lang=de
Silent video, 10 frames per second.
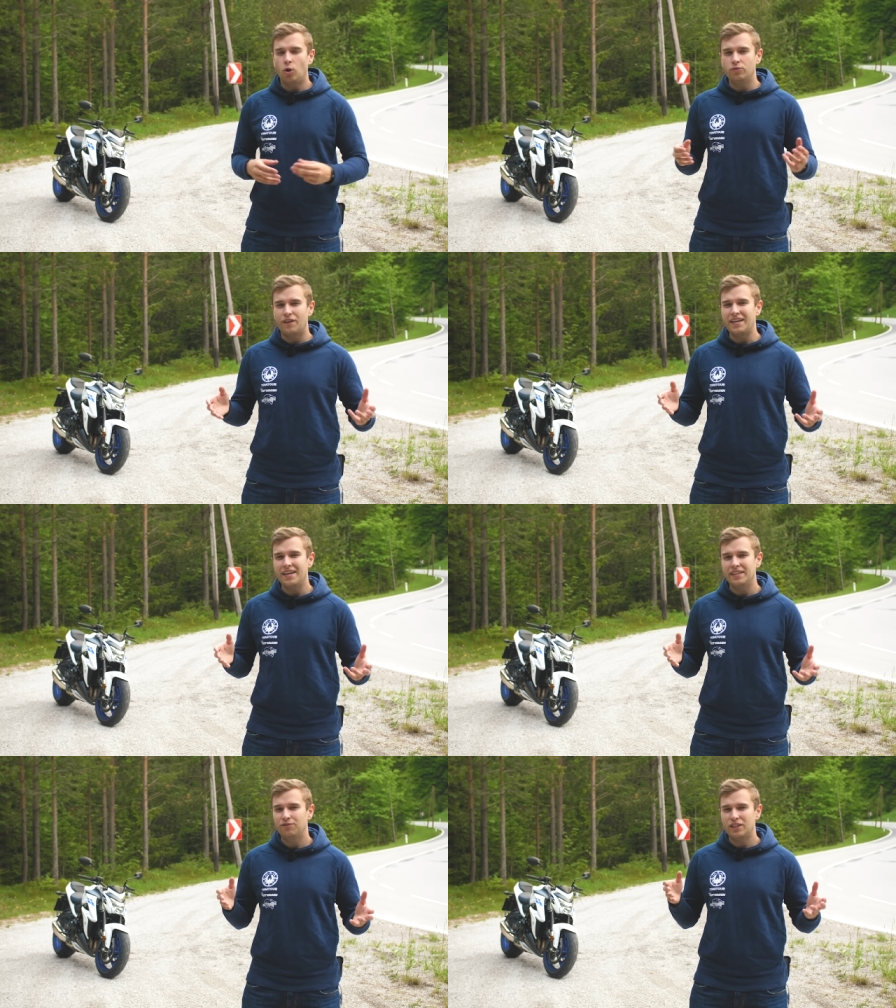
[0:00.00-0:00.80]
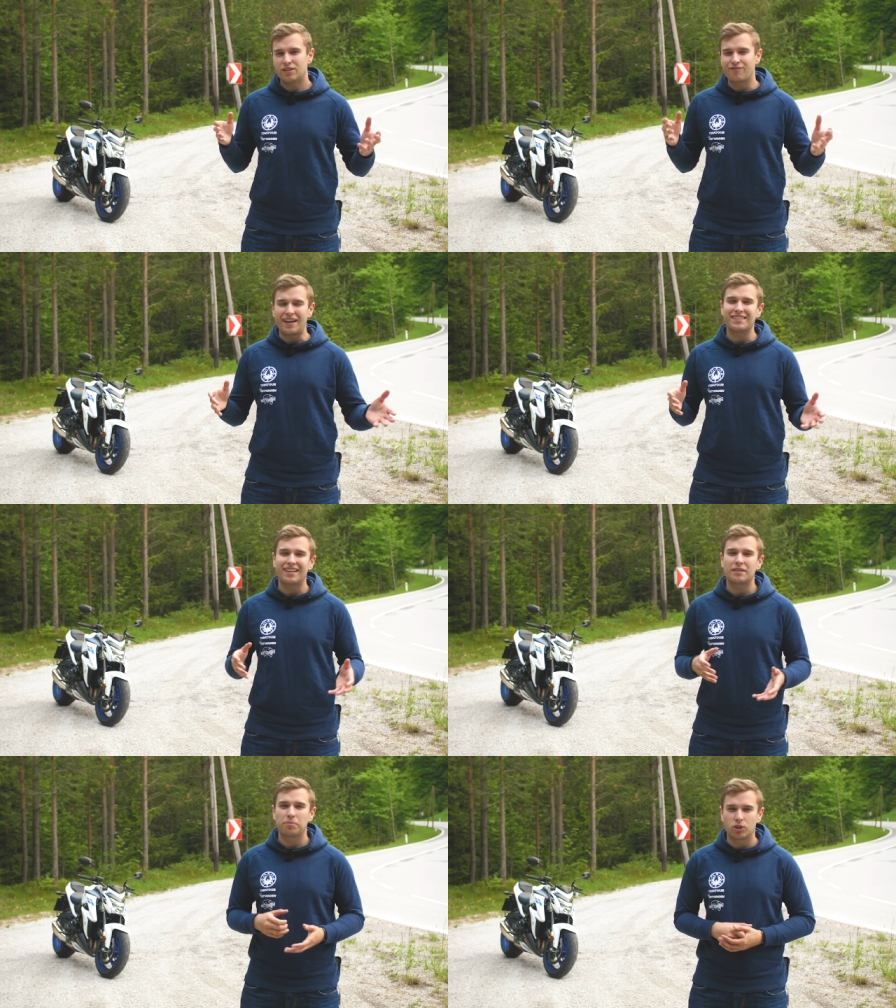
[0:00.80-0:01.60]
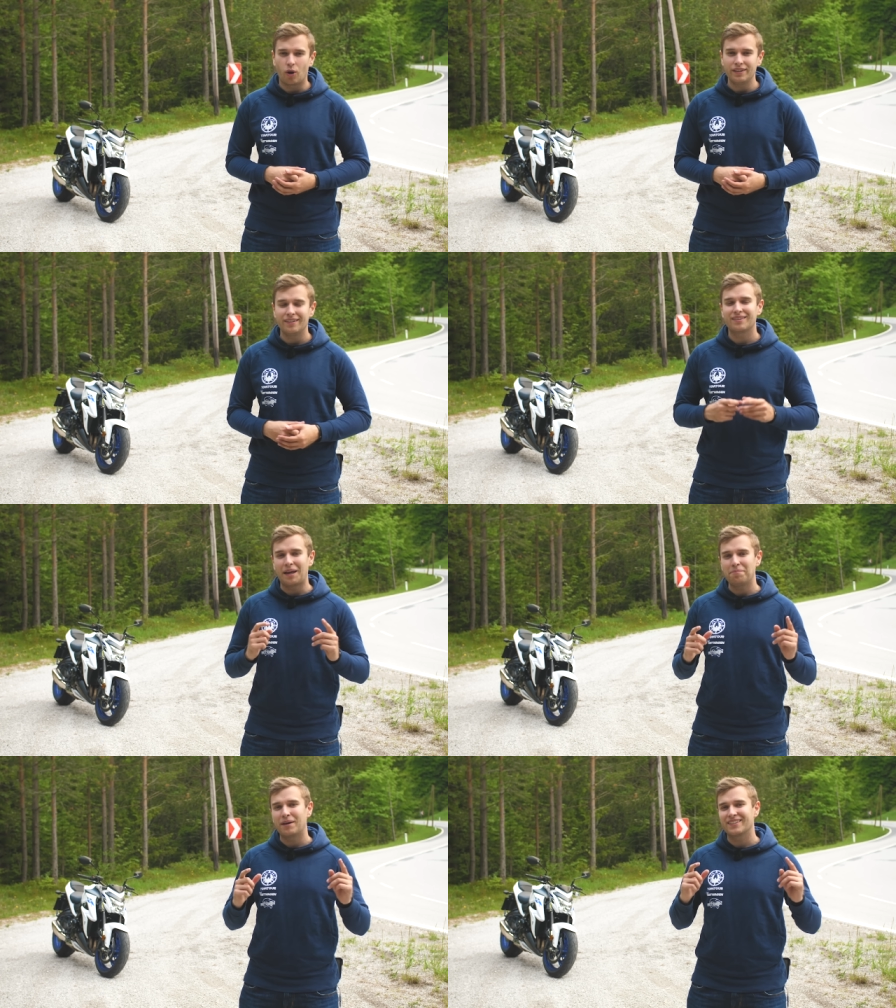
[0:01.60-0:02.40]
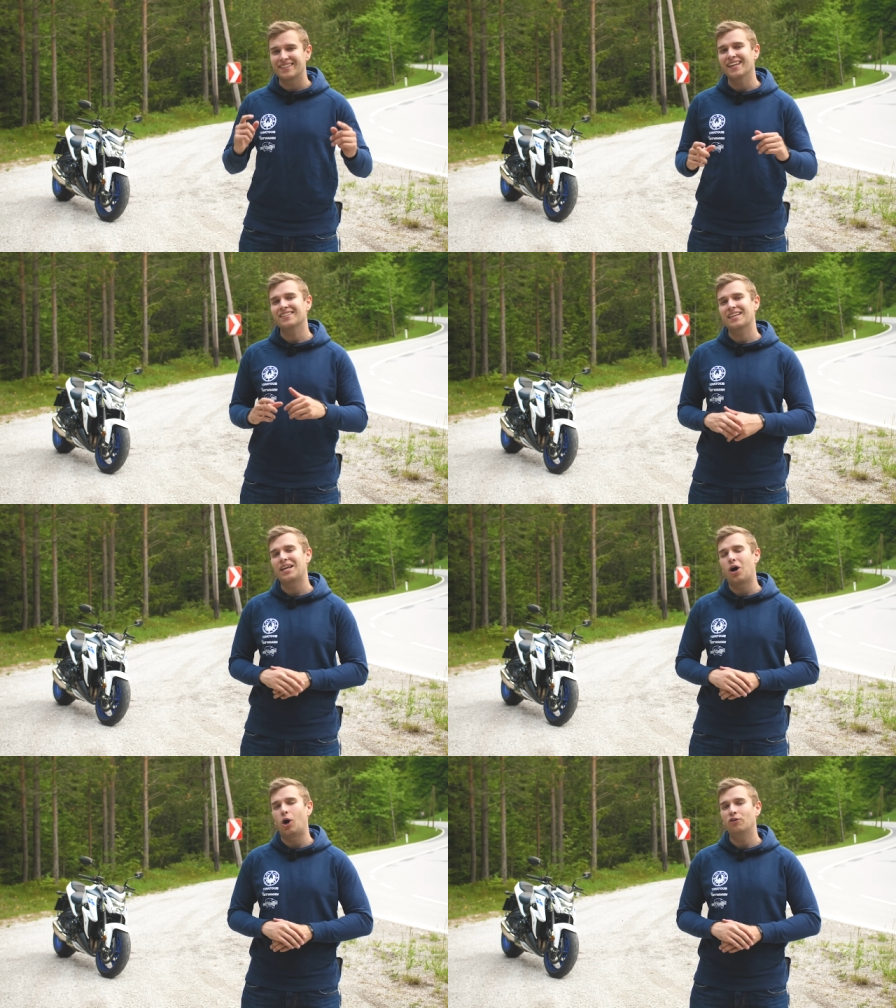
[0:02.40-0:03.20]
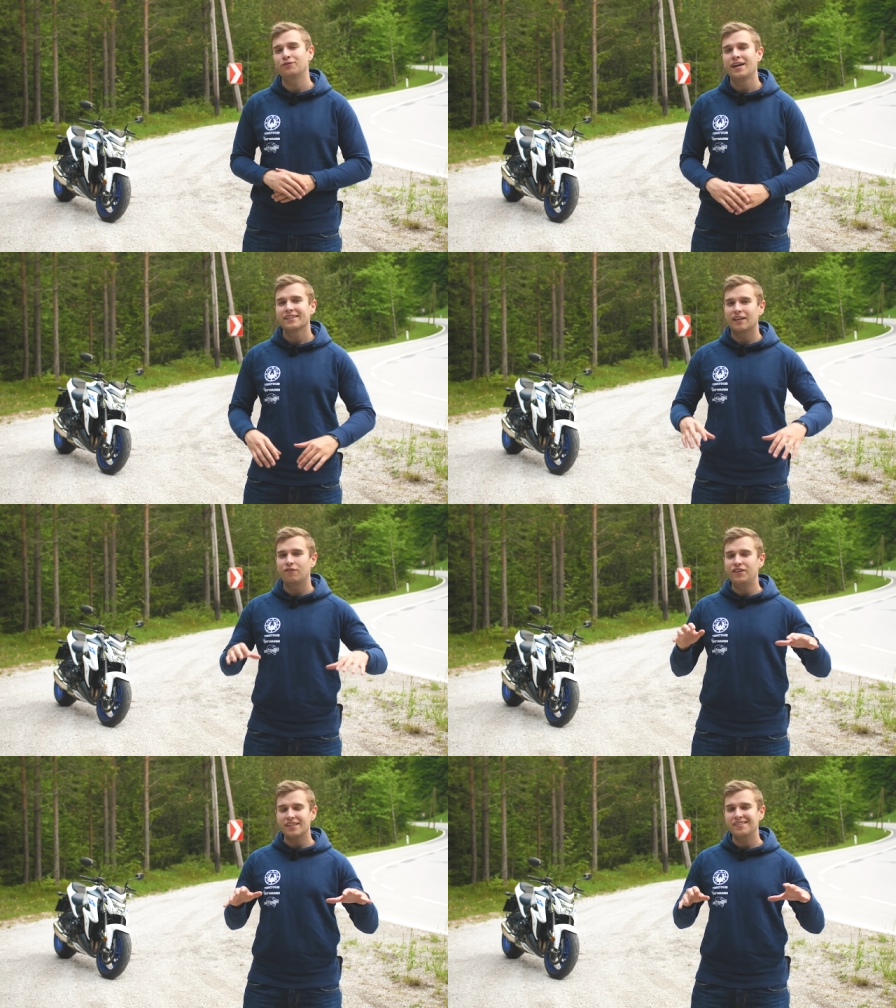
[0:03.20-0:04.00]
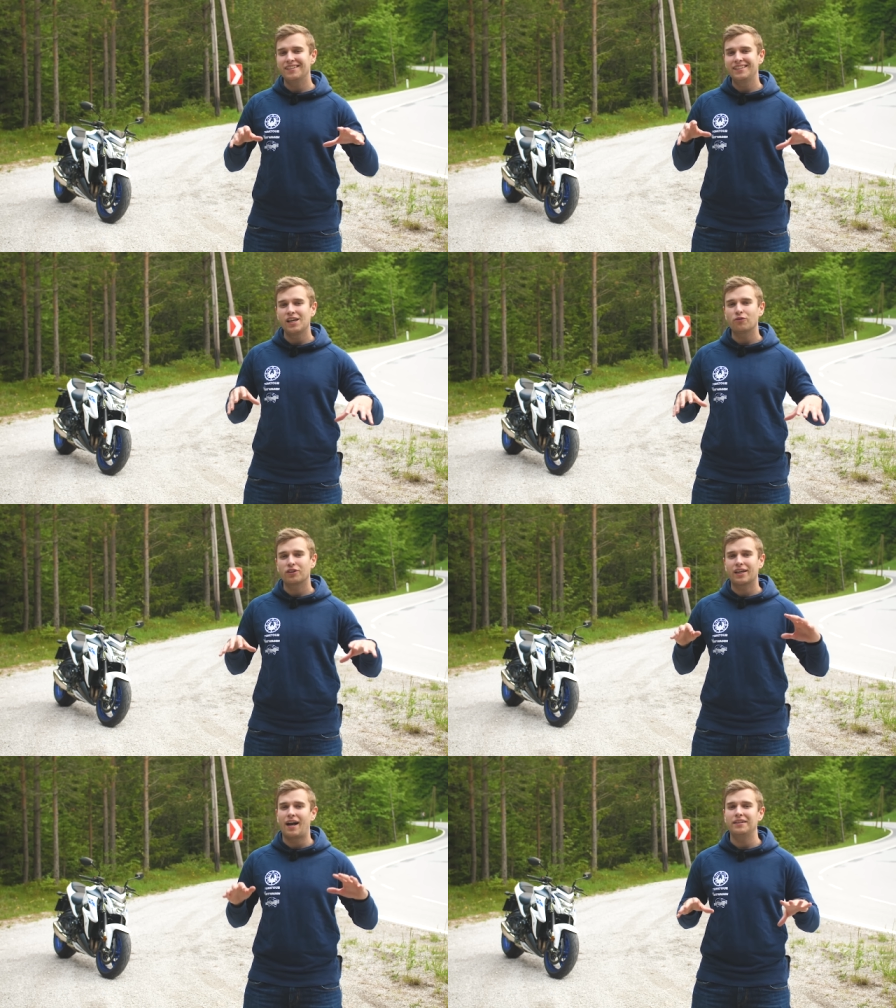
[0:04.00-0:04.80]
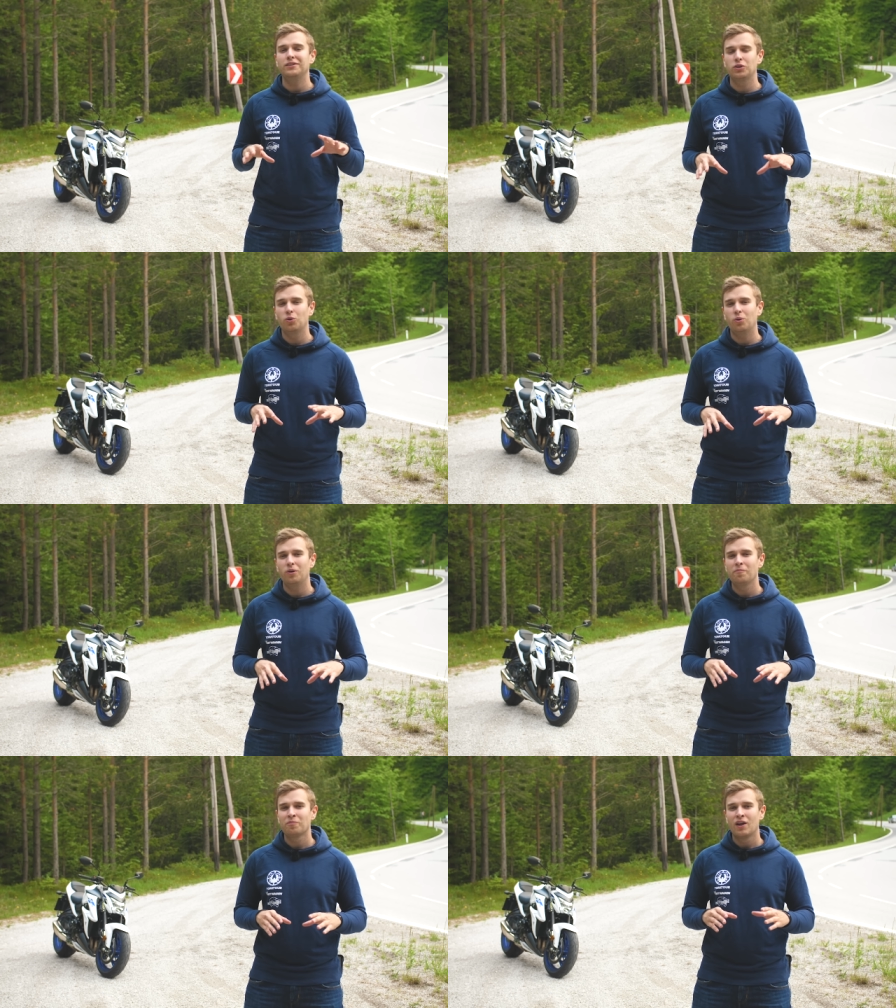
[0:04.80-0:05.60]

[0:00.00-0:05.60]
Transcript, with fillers: Und wenn ihr nicht wisst, was das bedeutet, dann passt jetzt genau auf, denn wir sind hier auf der kalten Kuchel,